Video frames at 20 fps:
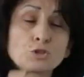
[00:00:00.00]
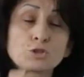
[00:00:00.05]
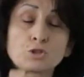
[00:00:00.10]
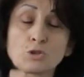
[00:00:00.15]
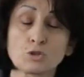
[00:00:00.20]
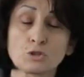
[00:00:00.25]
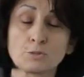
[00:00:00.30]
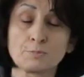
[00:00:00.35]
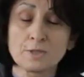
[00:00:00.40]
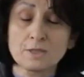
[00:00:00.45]

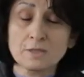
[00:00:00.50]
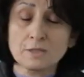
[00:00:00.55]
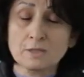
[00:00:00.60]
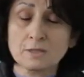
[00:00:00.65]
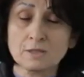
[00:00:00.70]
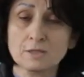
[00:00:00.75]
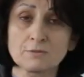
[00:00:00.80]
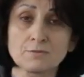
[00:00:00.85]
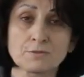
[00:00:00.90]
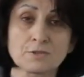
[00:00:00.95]
двух-трех
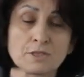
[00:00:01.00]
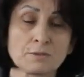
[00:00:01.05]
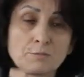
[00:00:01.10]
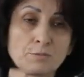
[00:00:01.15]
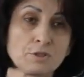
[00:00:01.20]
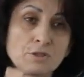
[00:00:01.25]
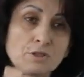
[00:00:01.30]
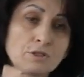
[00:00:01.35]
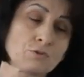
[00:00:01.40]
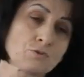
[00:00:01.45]
месяцев
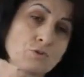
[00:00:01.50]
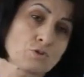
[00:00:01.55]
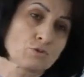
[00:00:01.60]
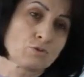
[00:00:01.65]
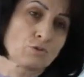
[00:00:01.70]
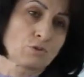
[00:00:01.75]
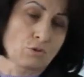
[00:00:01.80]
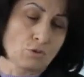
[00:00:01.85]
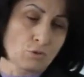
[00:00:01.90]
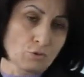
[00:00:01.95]
заменить
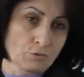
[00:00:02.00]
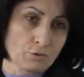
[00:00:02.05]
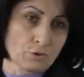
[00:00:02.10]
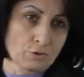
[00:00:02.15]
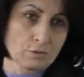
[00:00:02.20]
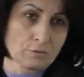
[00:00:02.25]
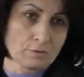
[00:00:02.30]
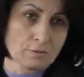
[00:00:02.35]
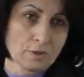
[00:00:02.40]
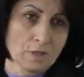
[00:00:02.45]
всю
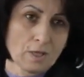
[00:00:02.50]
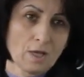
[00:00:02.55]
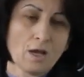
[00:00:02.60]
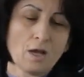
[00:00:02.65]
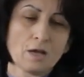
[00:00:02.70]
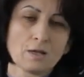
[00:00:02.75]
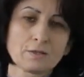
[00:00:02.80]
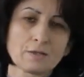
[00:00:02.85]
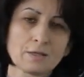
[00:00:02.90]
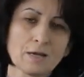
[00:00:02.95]
кровлю.
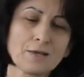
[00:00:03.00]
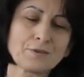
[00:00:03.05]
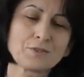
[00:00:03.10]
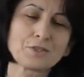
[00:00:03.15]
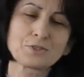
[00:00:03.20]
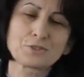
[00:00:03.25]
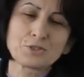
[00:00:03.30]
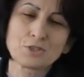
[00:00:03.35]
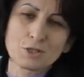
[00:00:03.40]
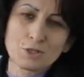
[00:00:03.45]
Я
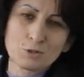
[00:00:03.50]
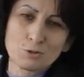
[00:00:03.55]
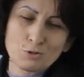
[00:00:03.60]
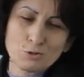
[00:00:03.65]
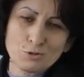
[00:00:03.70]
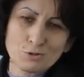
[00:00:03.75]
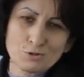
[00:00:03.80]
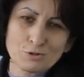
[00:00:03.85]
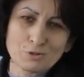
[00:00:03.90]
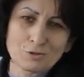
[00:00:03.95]

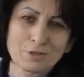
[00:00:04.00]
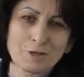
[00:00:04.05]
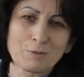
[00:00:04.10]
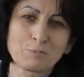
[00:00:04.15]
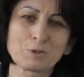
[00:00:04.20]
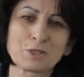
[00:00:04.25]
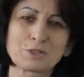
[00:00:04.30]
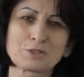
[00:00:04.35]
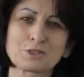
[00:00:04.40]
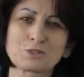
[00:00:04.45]
надеюсь на
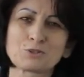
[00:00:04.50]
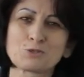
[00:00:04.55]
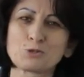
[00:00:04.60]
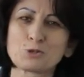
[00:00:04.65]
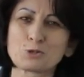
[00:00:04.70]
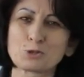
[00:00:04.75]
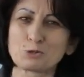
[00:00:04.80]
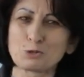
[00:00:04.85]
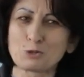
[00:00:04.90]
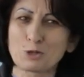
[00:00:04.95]

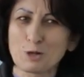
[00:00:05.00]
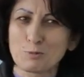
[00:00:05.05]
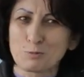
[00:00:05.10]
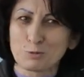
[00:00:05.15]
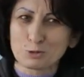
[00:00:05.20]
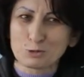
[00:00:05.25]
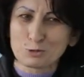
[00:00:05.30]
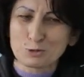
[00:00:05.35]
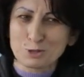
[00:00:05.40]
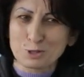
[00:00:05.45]
плодотворную
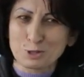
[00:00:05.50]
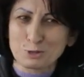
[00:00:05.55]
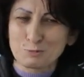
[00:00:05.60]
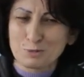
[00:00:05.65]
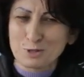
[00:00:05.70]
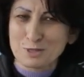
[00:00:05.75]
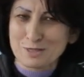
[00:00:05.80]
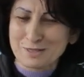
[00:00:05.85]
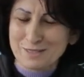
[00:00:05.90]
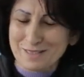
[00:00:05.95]
работу с
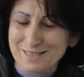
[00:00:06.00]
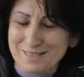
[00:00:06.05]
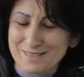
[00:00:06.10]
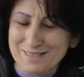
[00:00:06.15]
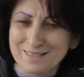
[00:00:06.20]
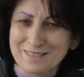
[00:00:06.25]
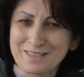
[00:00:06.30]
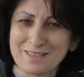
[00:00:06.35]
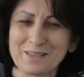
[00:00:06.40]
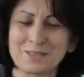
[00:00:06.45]

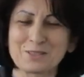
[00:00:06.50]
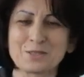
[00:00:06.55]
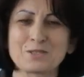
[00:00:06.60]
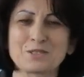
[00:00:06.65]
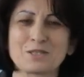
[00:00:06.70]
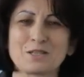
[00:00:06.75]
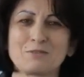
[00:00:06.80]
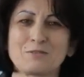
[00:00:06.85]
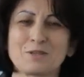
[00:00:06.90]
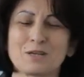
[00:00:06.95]
администрацией
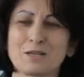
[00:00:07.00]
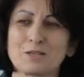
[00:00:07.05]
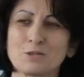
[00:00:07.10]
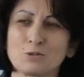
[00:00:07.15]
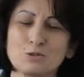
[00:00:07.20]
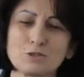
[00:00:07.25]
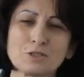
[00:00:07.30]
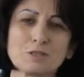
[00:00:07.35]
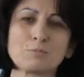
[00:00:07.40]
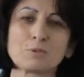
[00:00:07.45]
Гагрского
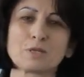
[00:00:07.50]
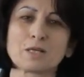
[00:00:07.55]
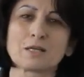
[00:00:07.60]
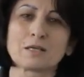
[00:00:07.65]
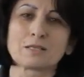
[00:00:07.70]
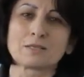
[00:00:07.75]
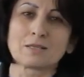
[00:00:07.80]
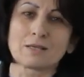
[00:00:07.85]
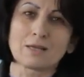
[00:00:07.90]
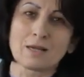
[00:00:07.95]
района.
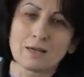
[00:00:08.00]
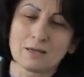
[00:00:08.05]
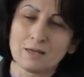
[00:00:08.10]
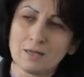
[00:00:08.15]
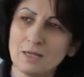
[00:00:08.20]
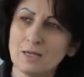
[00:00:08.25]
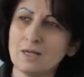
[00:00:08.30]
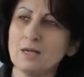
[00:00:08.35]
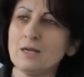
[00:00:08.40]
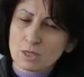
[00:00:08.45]

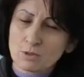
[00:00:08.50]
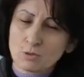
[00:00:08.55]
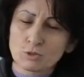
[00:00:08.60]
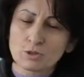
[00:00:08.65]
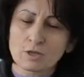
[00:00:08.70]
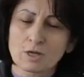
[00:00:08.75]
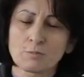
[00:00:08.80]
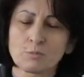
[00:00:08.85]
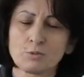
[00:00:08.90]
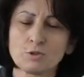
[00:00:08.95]
Благодаря
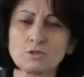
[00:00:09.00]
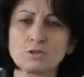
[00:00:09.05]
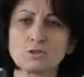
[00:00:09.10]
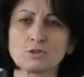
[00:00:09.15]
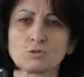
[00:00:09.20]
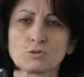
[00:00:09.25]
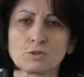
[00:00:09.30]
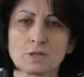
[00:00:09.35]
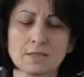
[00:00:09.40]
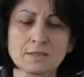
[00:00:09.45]
такой
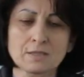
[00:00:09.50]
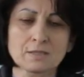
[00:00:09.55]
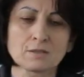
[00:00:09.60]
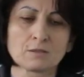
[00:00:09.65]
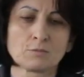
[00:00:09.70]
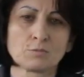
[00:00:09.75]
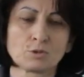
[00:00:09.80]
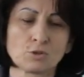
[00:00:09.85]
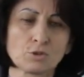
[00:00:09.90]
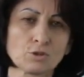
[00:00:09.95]
работе у
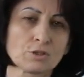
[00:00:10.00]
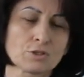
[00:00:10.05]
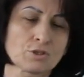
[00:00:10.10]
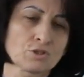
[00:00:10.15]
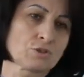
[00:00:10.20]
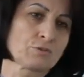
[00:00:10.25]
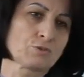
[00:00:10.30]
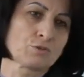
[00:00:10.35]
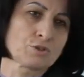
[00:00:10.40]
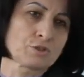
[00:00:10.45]
нас много
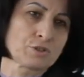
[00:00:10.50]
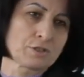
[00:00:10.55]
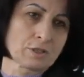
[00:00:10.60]
чего